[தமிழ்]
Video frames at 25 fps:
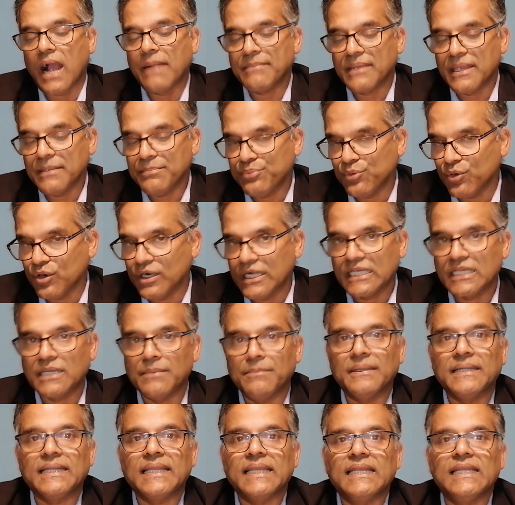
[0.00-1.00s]

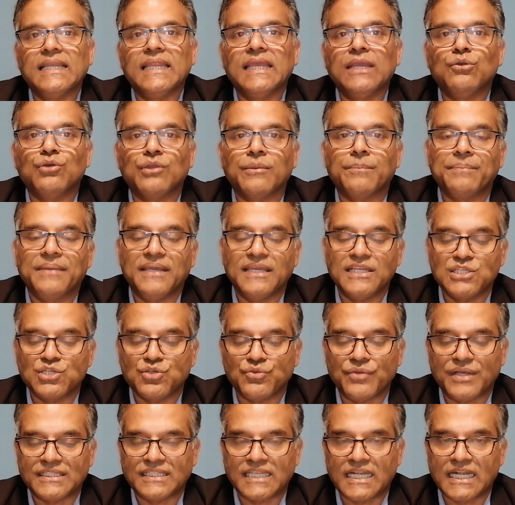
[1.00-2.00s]
அமைப்புகளுக்கும் இடையிலே ஒரு
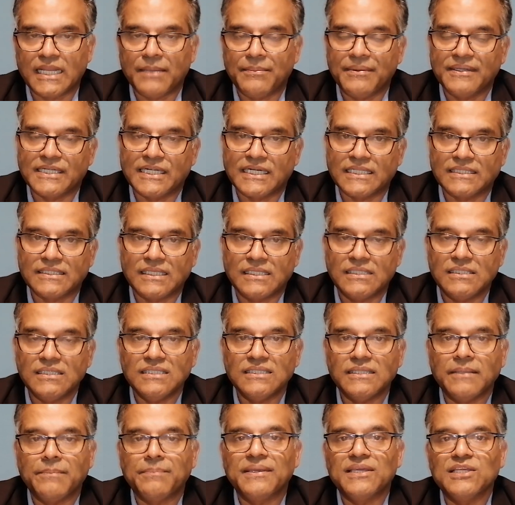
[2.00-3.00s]
பேச்சுவார்த்தை நடைபெற்றிருந்தது
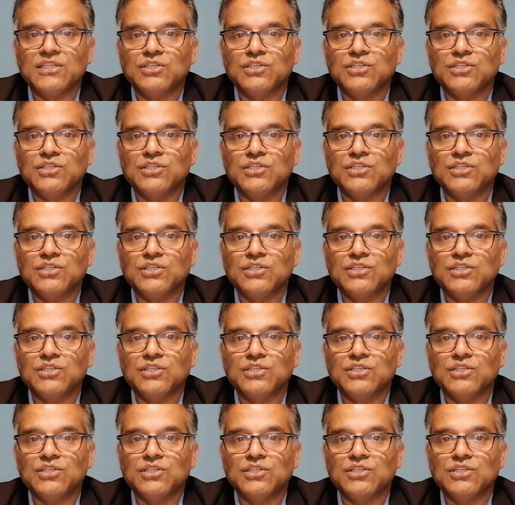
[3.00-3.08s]
இந்த